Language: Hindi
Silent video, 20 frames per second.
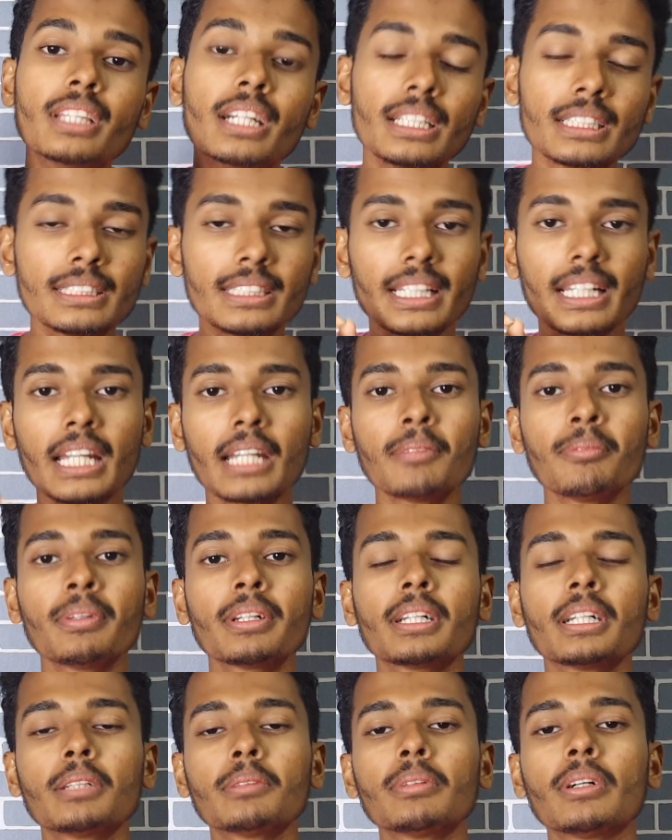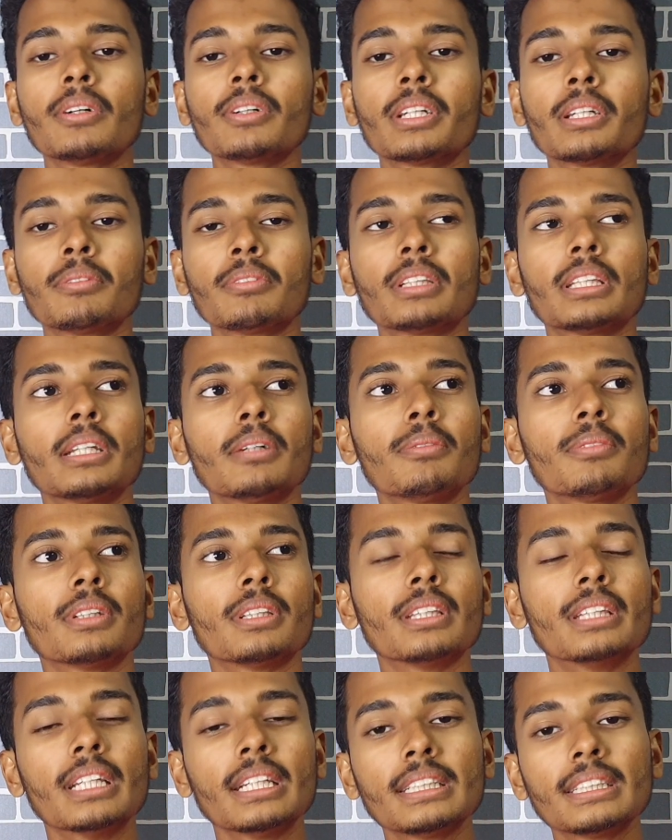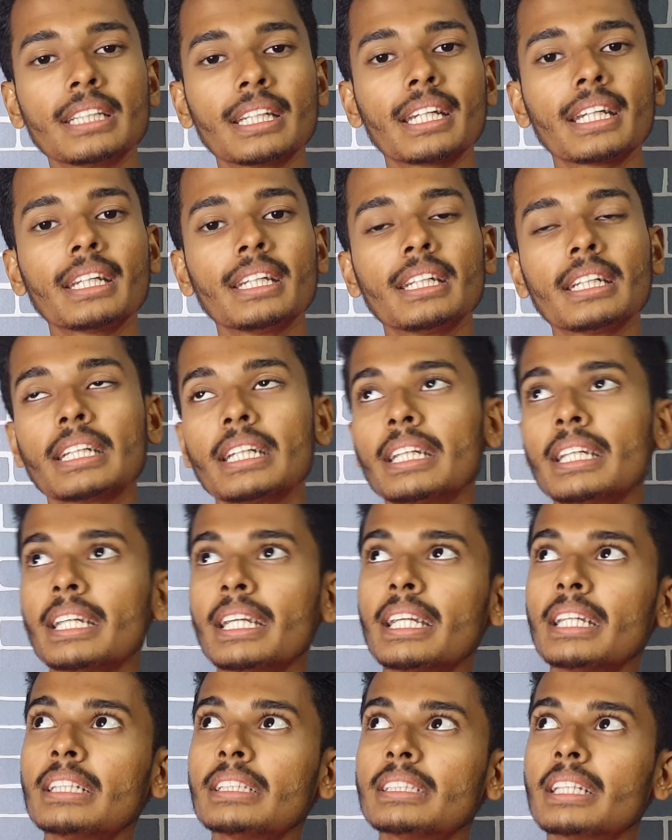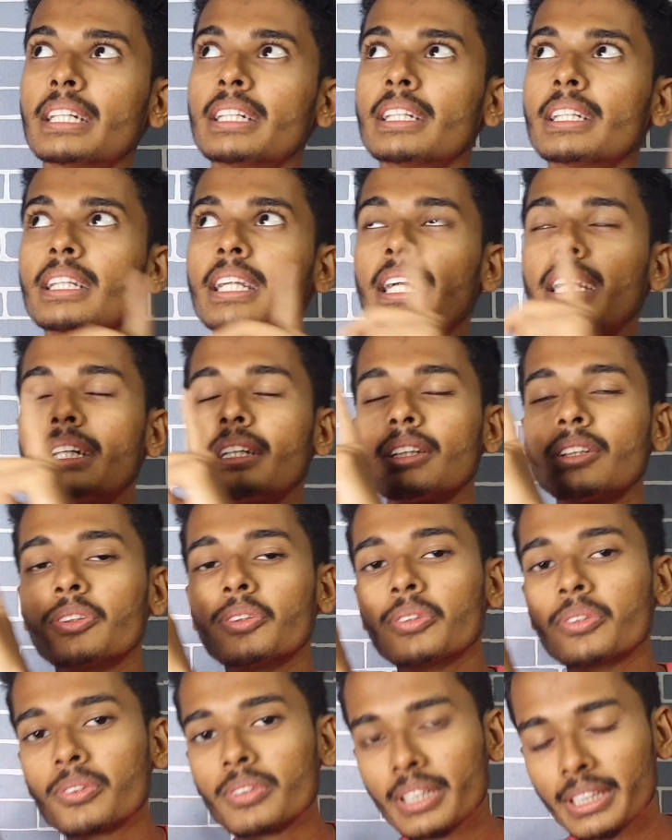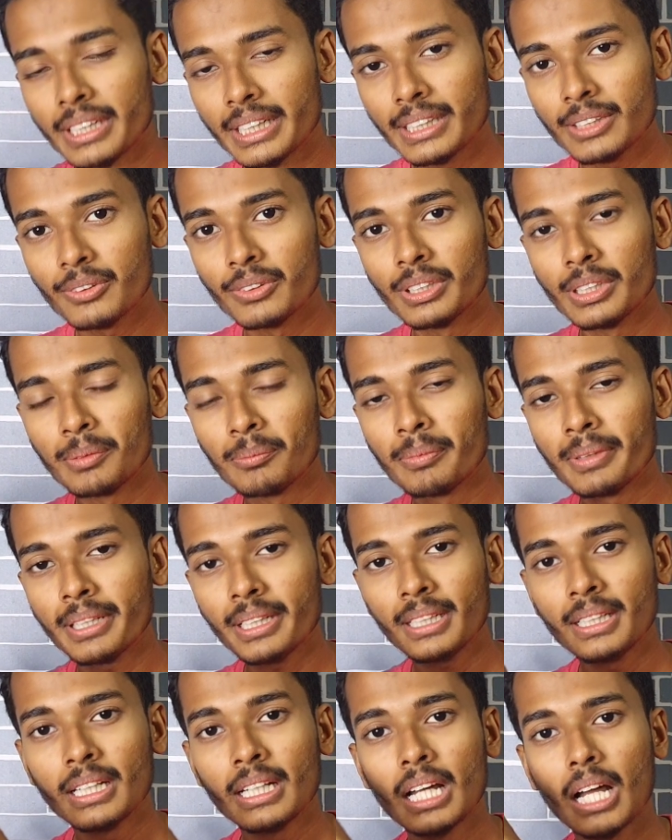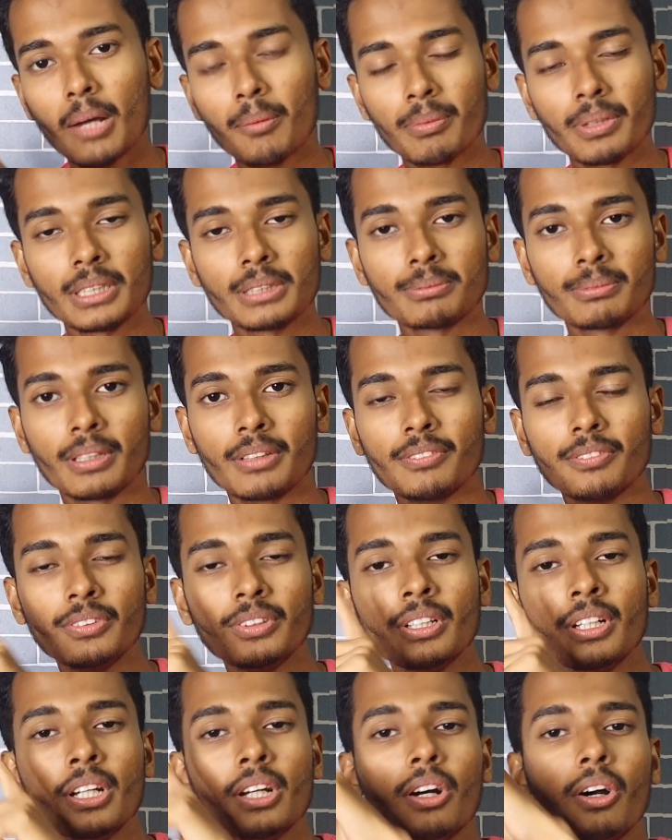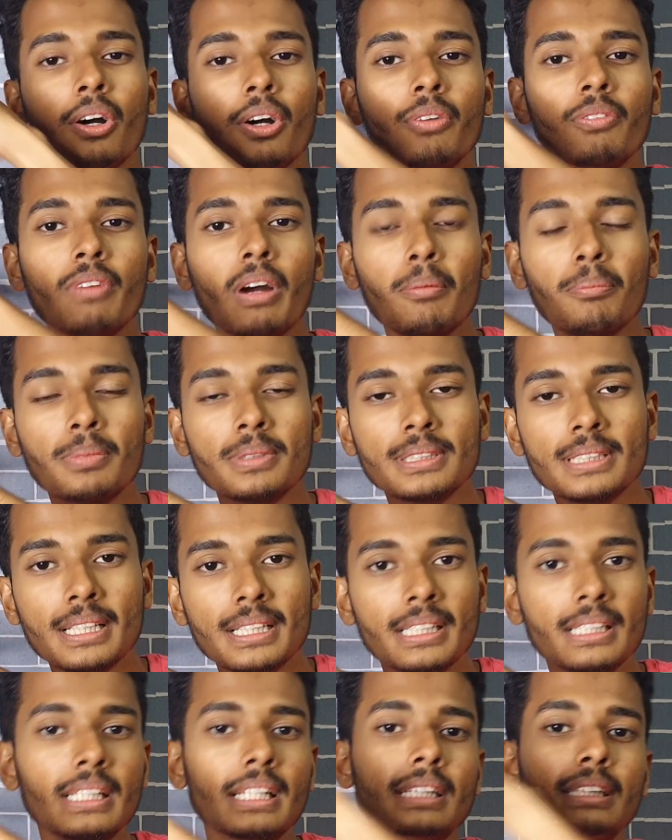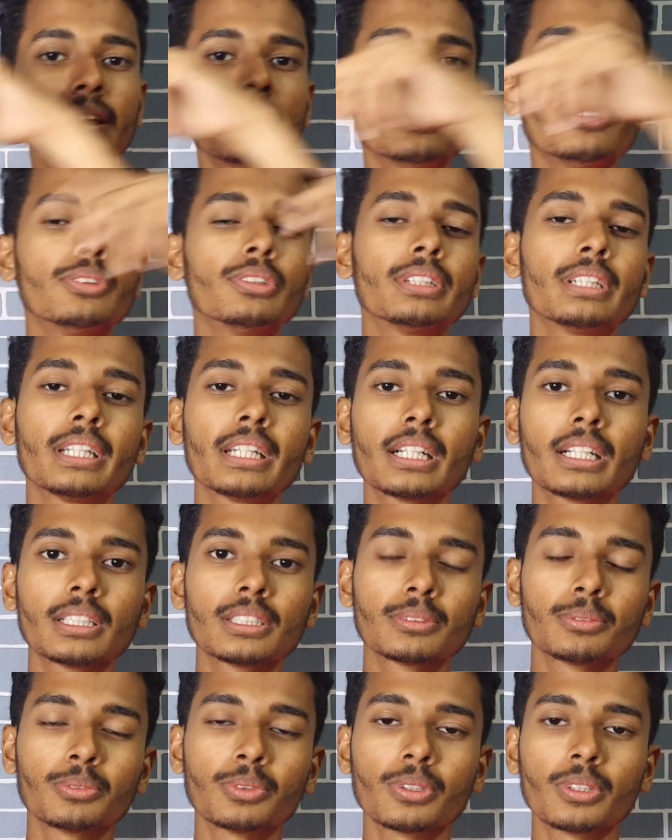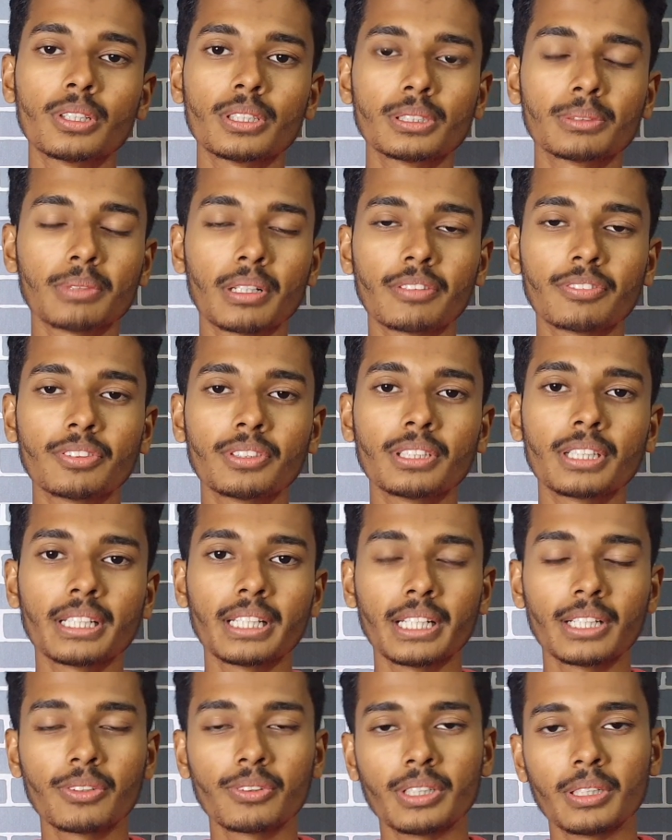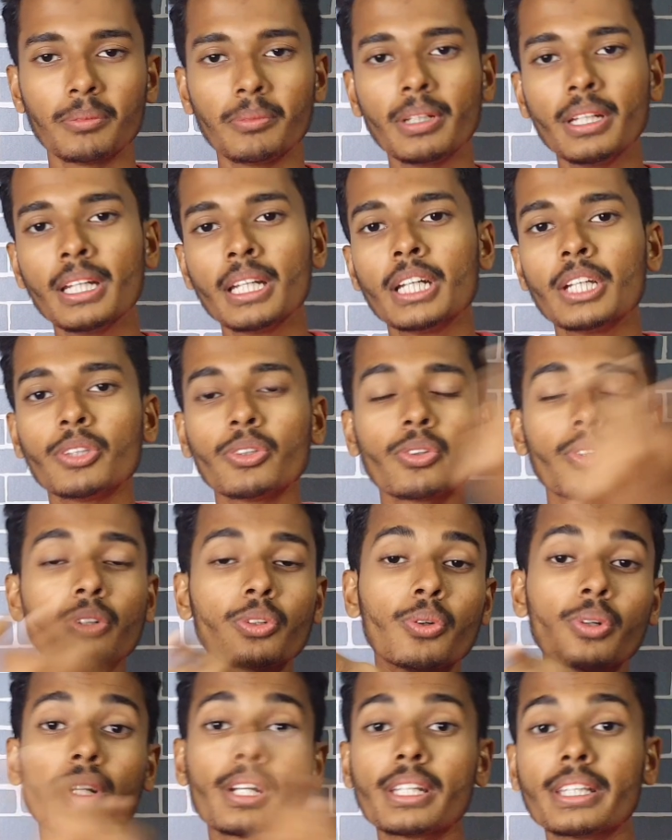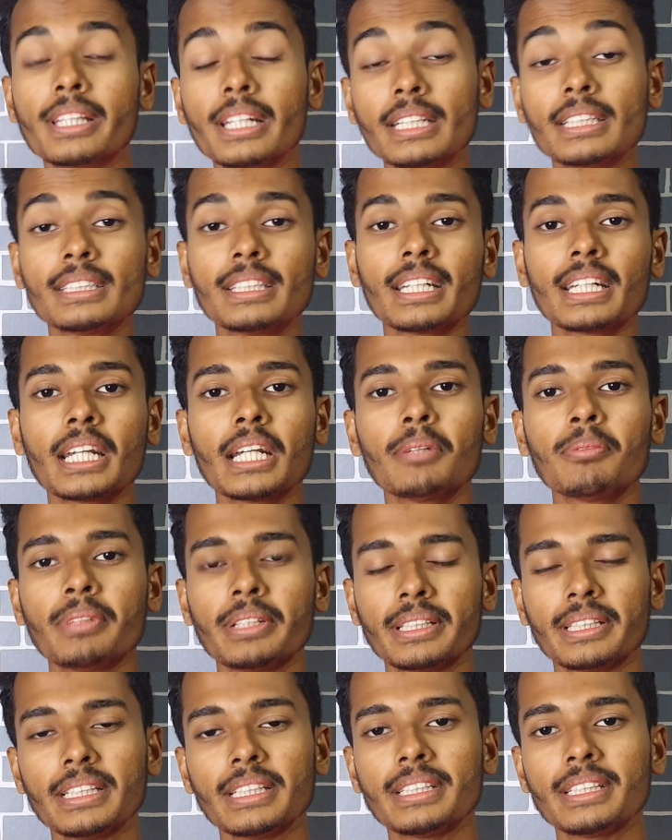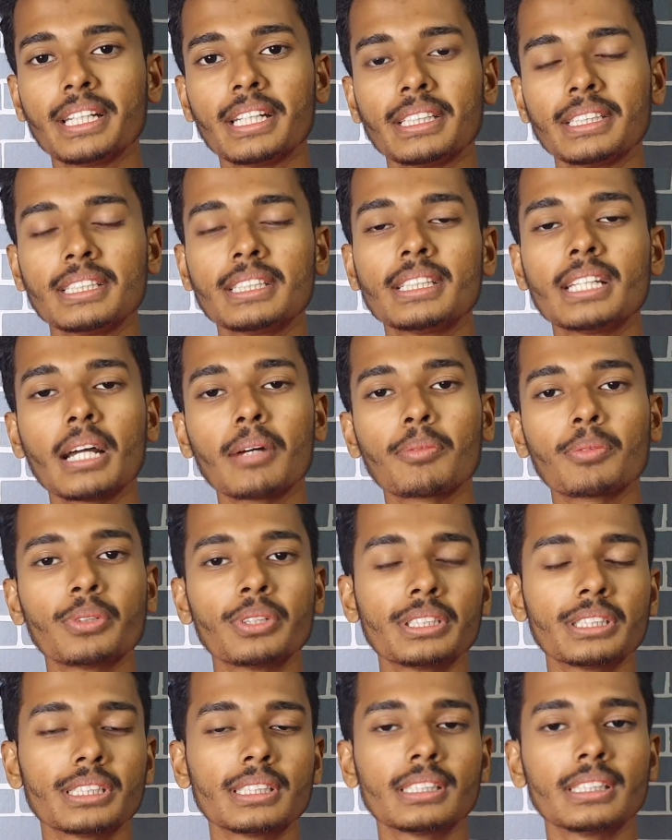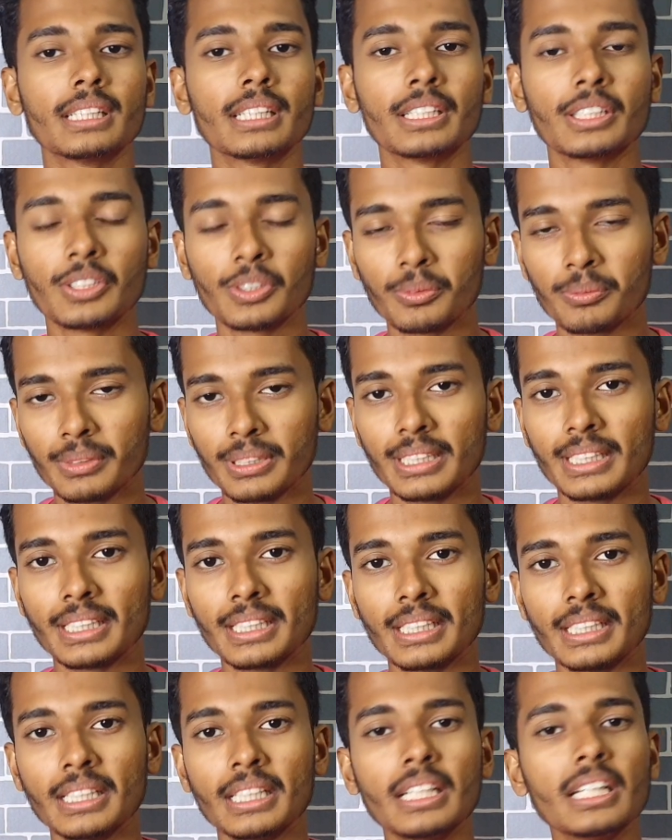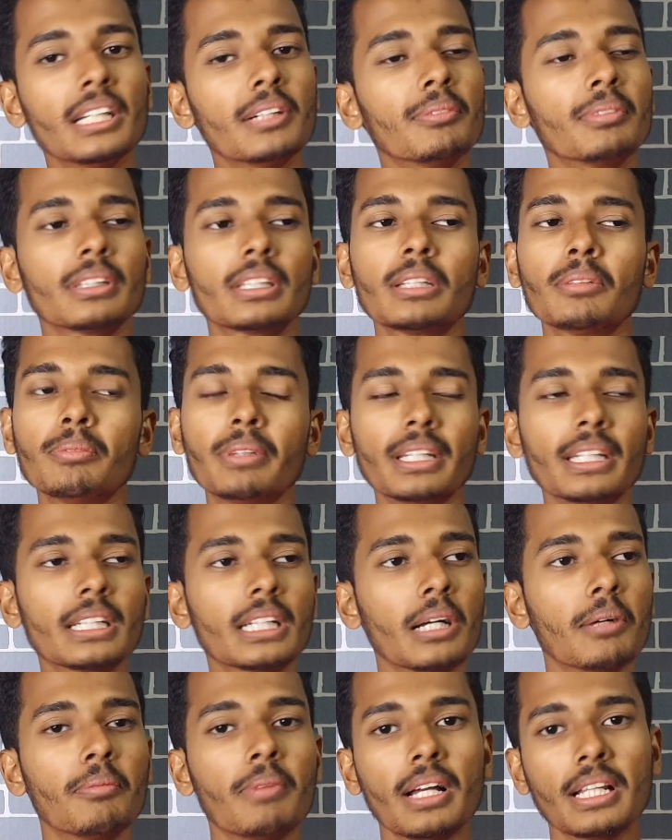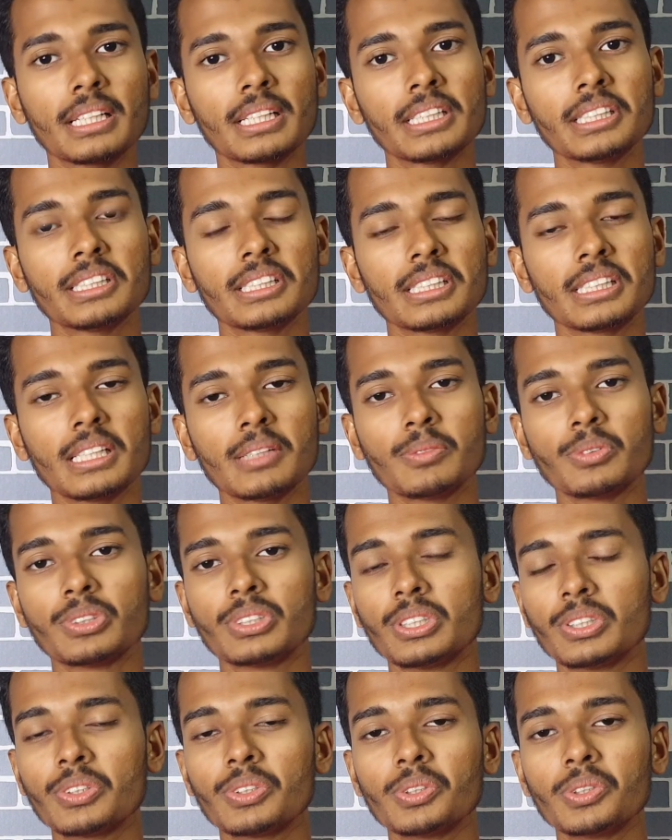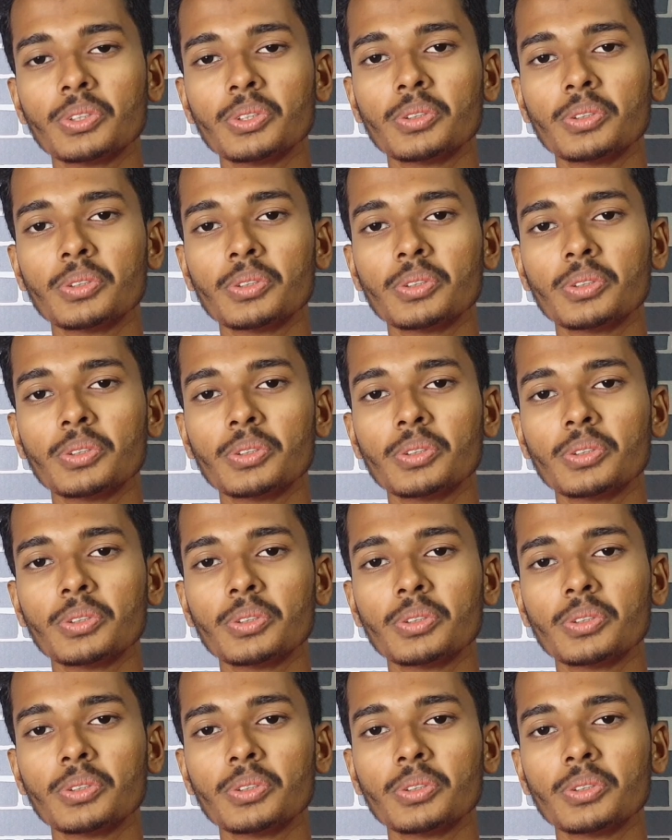10 सेकंड में कर पाओगे मतलब 10 सेकंड लगेंगे सैटेलाइट को कनेक्ट होने में आपका स्मार्टफोन और वापस सैटेलाइट से दूसरे का स्मार्टफोन कनेक्ट होने में तो टोटल दस सेकेंड में इतनी तेज़ी से आपको ये चीज़ें देखने को मिलेगी मतलब भाई कमाल की चीज़ है मुझे तो